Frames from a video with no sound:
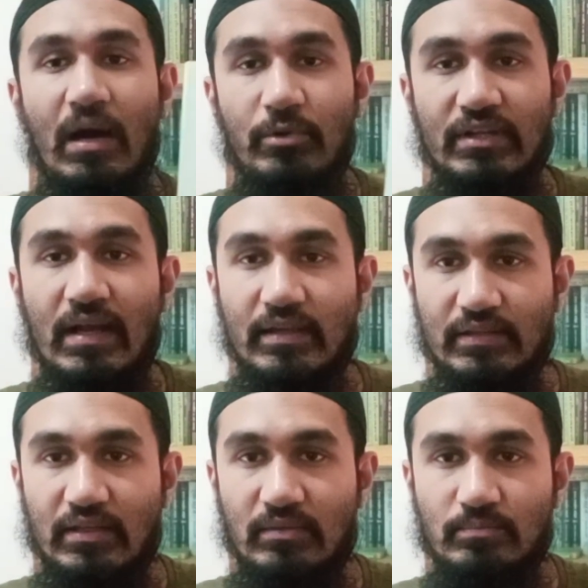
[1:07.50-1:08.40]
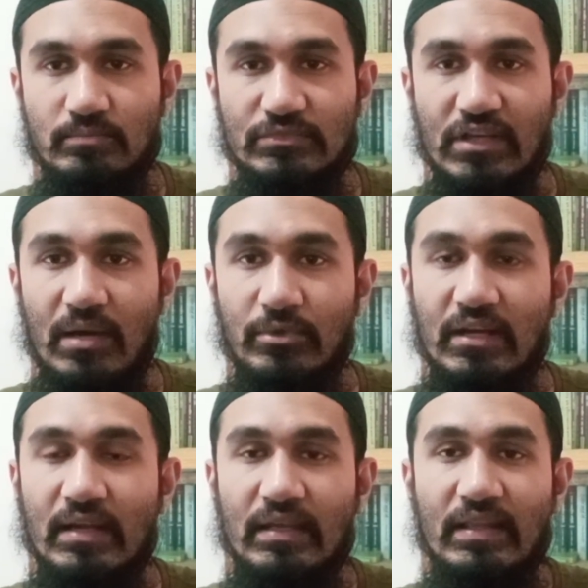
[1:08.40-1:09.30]
আমাদের আকিদা আমাদের
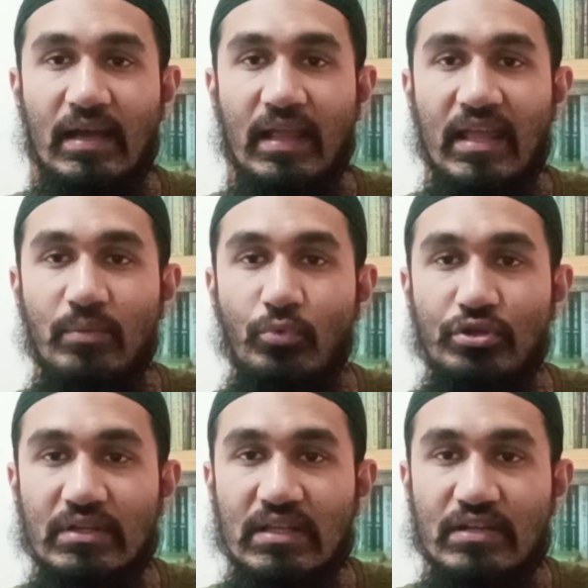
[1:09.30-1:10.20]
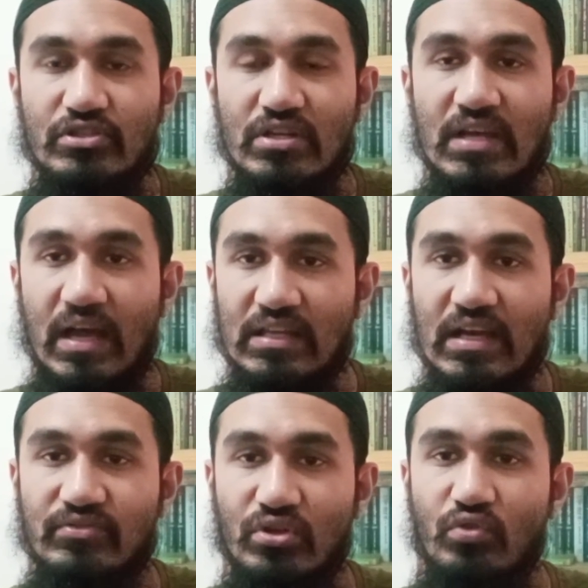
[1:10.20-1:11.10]
আকিদা এই বইটি লিখেছেন আলী
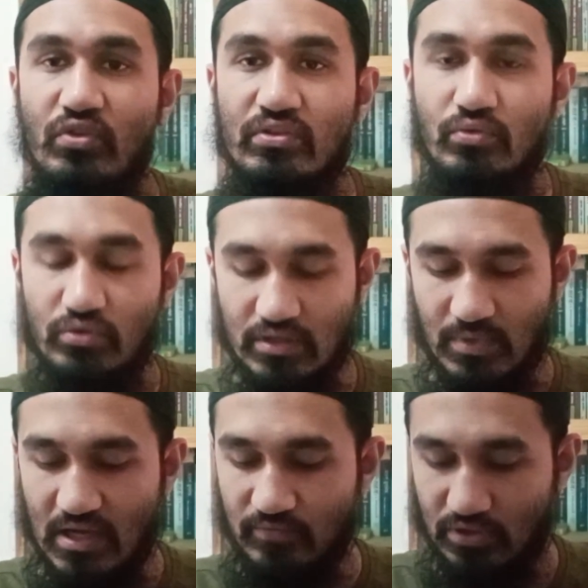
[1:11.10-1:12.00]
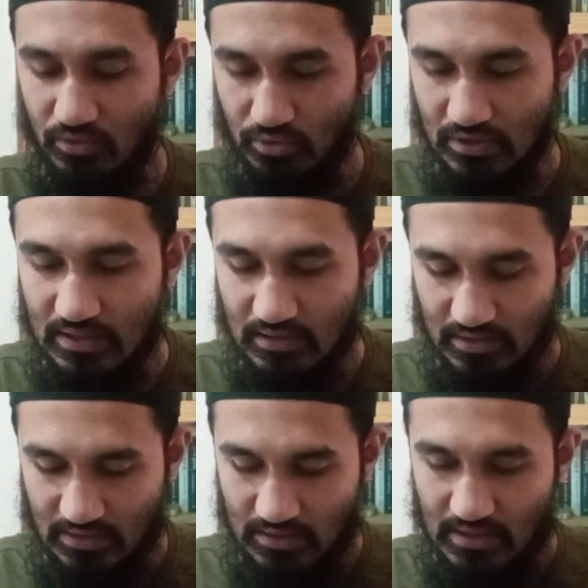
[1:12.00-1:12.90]
হাসান ওসামা হাফিজাহুল্লাহ
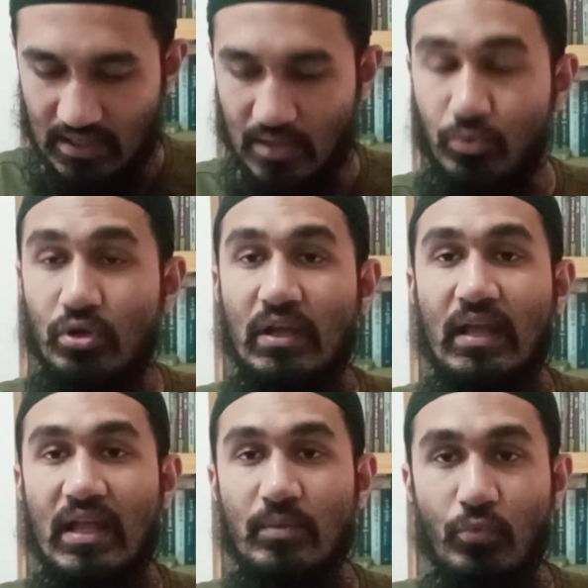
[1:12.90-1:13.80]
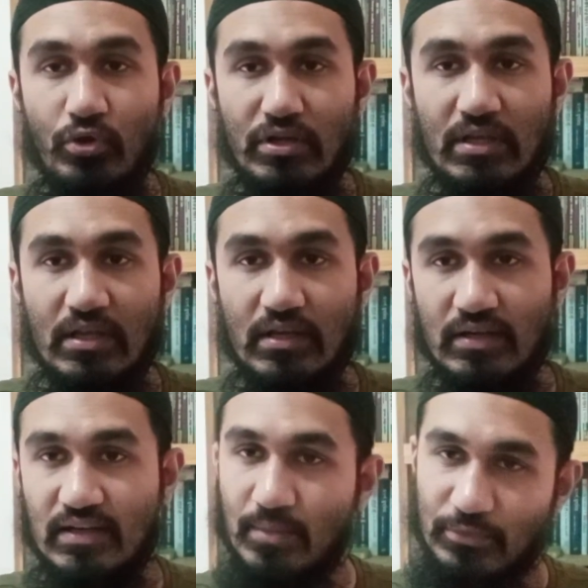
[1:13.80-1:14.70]
এবং এই বইটির
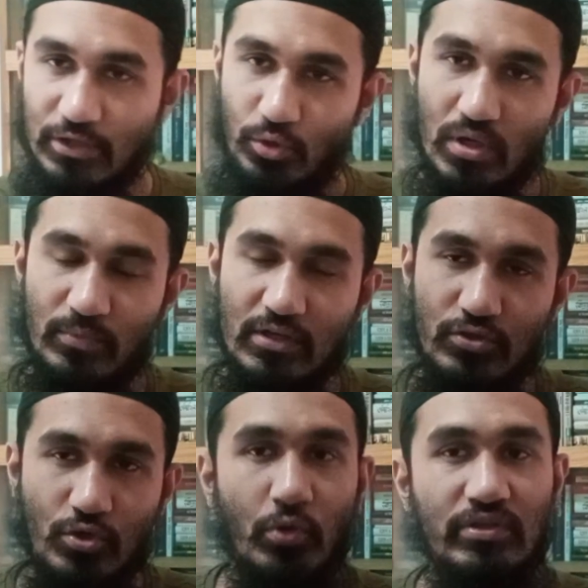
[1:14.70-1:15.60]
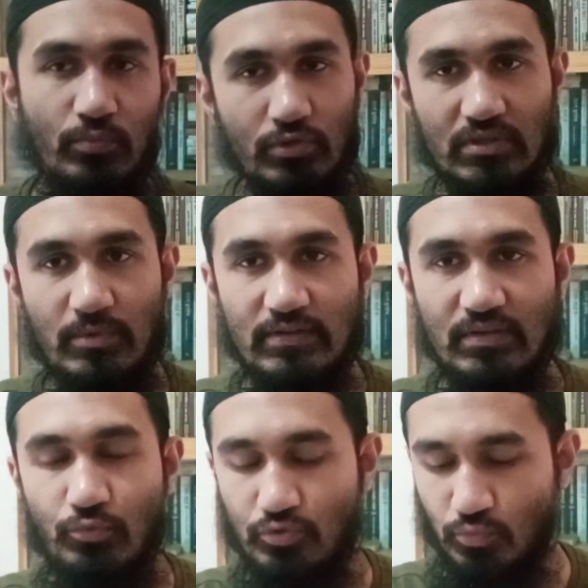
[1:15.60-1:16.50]
নাম থেকেও আপনারা সহজেই বুঝতে পারছেন
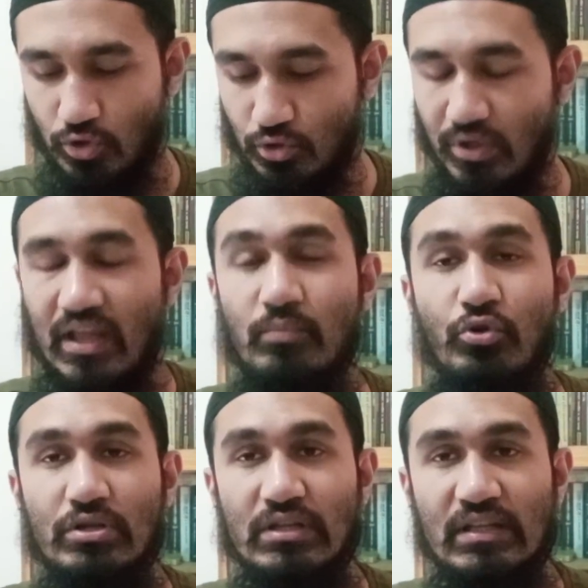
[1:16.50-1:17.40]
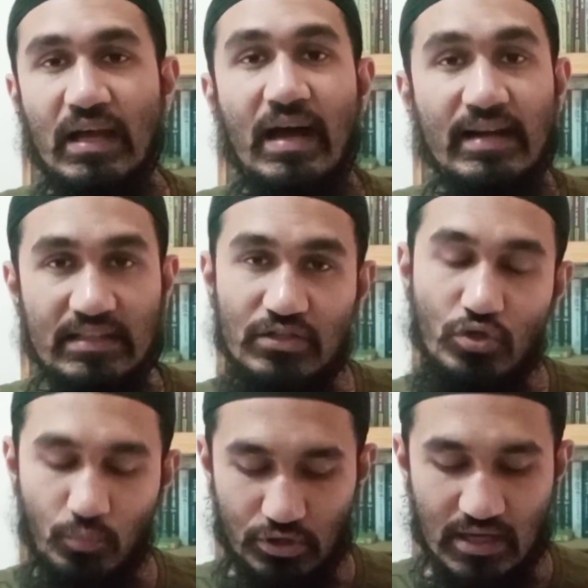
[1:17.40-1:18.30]
মূলত এই বইটিতে আকিদা
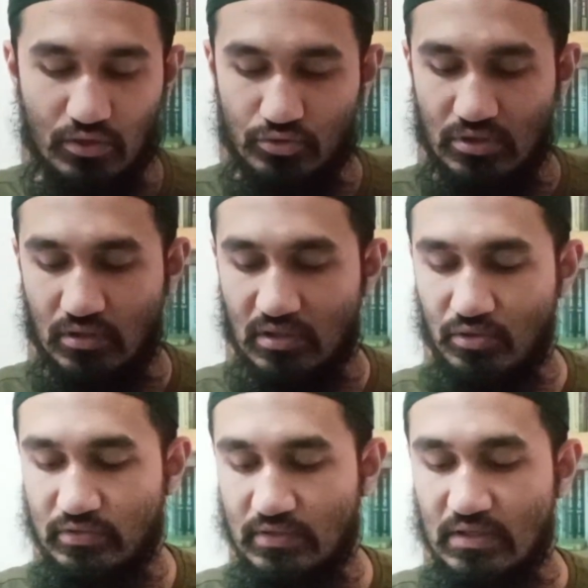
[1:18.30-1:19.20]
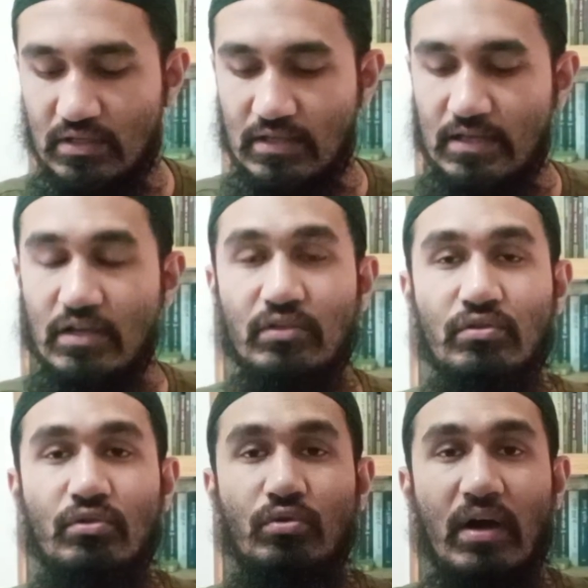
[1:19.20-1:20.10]
সম্পর্কে আলোচনা করা হয়েছে
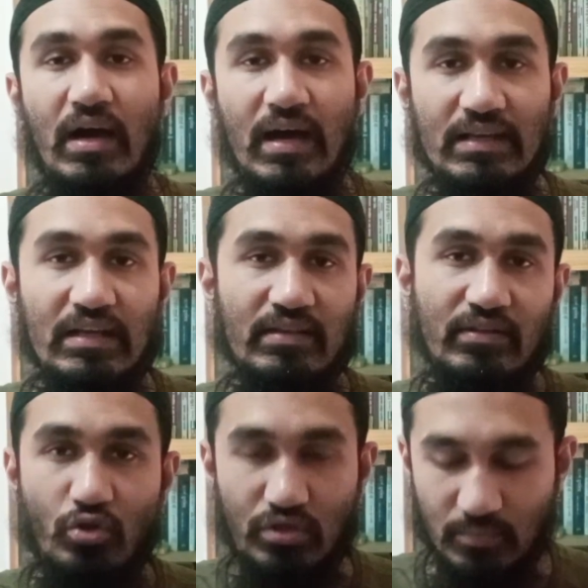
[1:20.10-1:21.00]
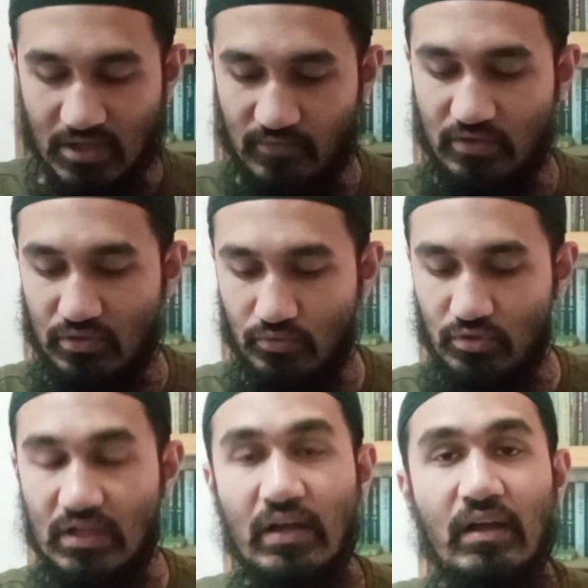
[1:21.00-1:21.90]
সো আলী হাসান ওসামা
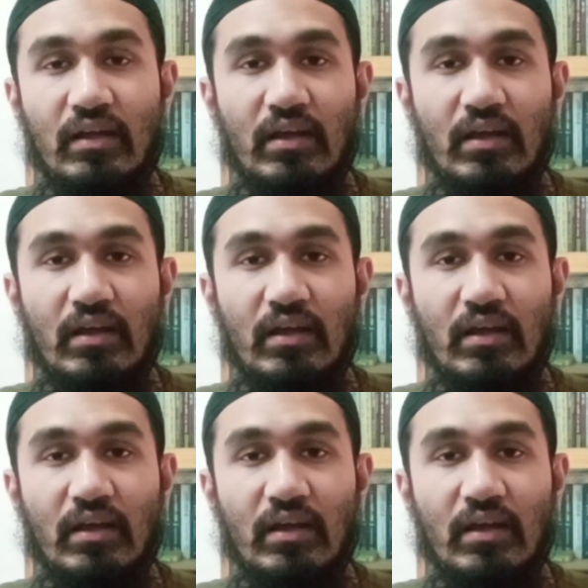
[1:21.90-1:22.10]
হাফিজুল্লাহ